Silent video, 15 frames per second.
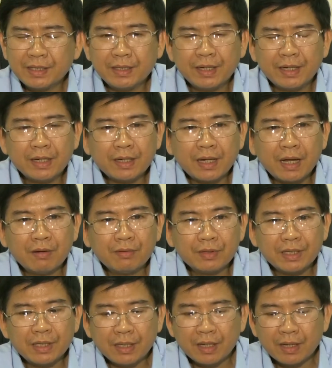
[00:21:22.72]
thì Để nâng cao
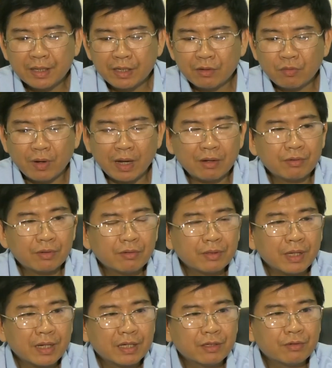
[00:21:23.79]
cái à, hiệu quả của công
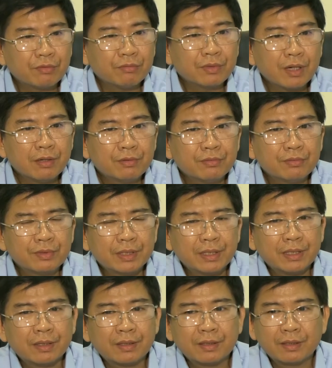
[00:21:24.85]
tác kết nối cung cầu
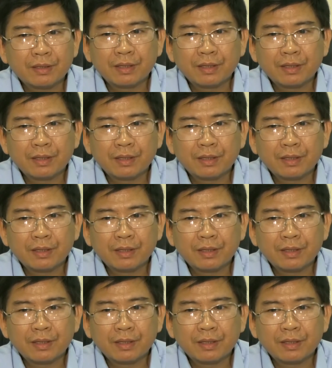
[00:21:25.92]
thì à,